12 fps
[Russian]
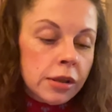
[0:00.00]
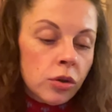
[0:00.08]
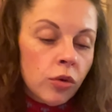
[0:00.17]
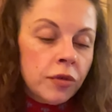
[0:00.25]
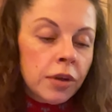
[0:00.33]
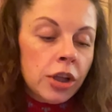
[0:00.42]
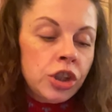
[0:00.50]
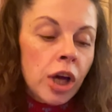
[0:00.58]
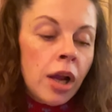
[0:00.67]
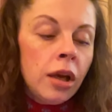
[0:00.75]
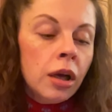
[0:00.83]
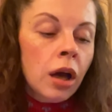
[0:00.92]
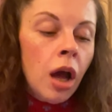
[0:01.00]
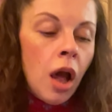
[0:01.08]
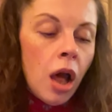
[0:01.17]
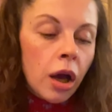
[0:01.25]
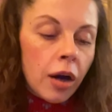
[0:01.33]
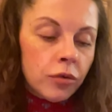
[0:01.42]
Новый начальник,
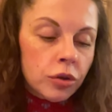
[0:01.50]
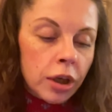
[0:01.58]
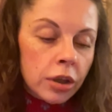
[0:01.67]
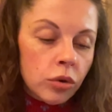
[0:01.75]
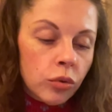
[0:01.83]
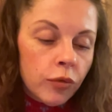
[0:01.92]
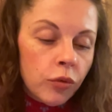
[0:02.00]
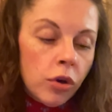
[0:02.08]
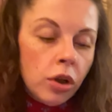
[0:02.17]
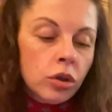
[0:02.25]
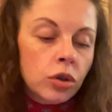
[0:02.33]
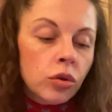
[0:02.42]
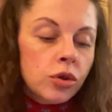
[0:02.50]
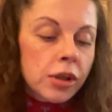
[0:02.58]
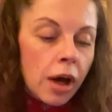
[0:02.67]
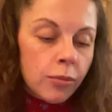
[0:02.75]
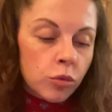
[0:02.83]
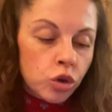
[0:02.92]
кого надо, уволил, кто
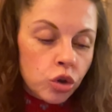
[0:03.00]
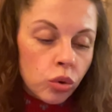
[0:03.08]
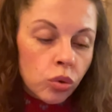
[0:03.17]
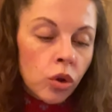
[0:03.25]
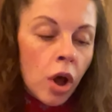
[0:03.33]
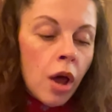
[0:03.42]
сам ушел.